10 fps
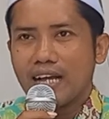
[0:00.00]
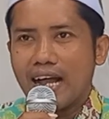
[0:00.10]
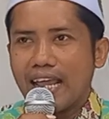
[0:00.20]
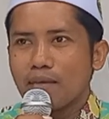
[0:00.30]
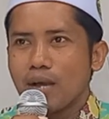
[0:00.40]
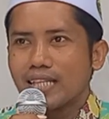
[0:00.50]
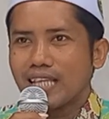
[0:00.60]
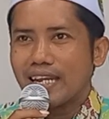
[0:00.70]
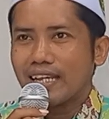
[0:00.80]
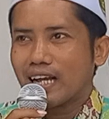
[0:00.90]
aing
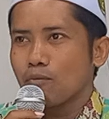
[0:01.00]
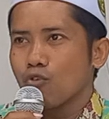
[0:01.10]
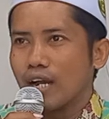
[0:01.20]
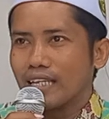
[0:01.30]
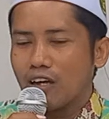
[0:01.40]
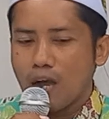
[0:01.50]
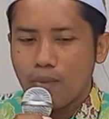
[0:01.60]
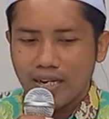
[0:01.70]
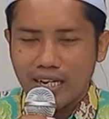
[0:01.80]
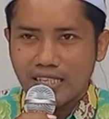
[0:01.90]
mata neka bukan
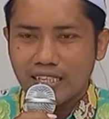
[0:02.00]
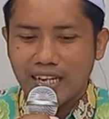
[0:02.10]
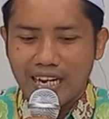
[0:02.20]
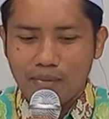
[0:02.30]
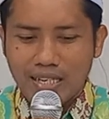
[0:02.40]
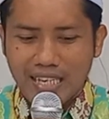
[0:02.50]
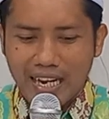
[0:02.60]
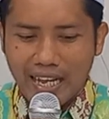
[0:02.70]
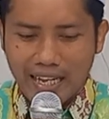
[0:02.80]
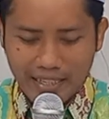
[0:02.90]
jawaban dari segala
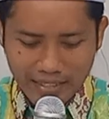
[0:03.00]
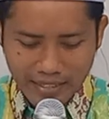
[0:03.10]
masalah